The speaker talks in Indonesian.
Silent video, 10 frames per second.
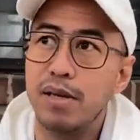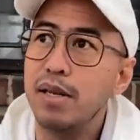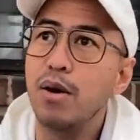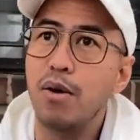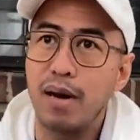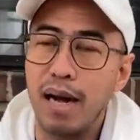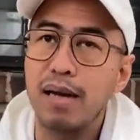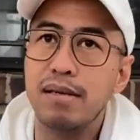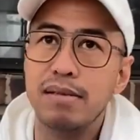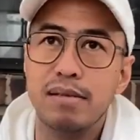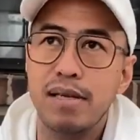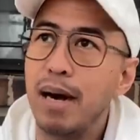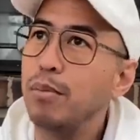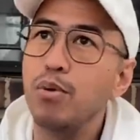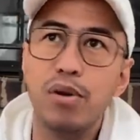Ini orang
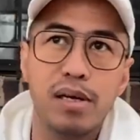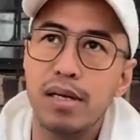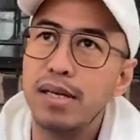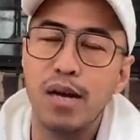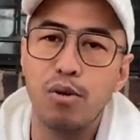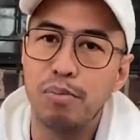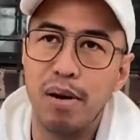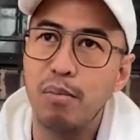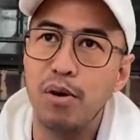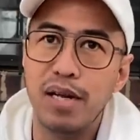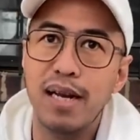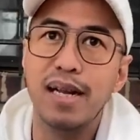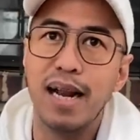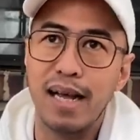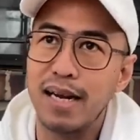nggak mungkin dia lupa bahwa dia
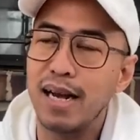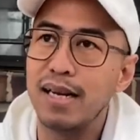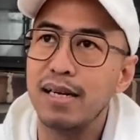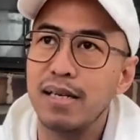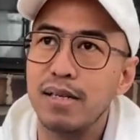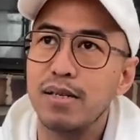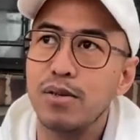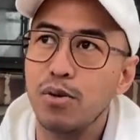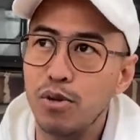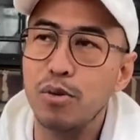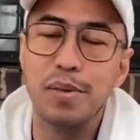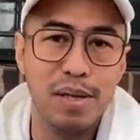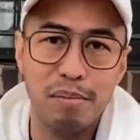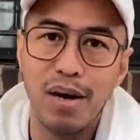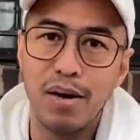dilahirkan untuk
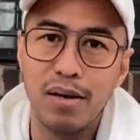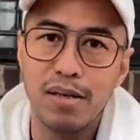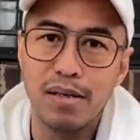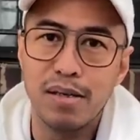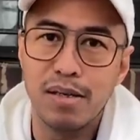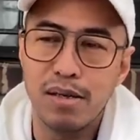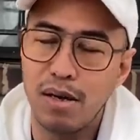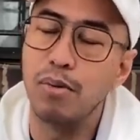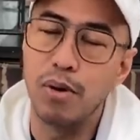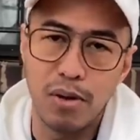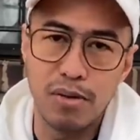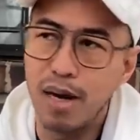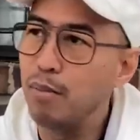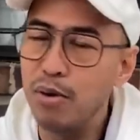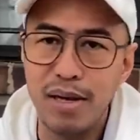menyembah Allah.
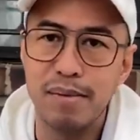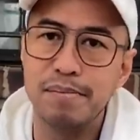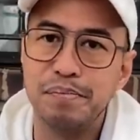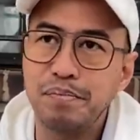Nggak mungkin.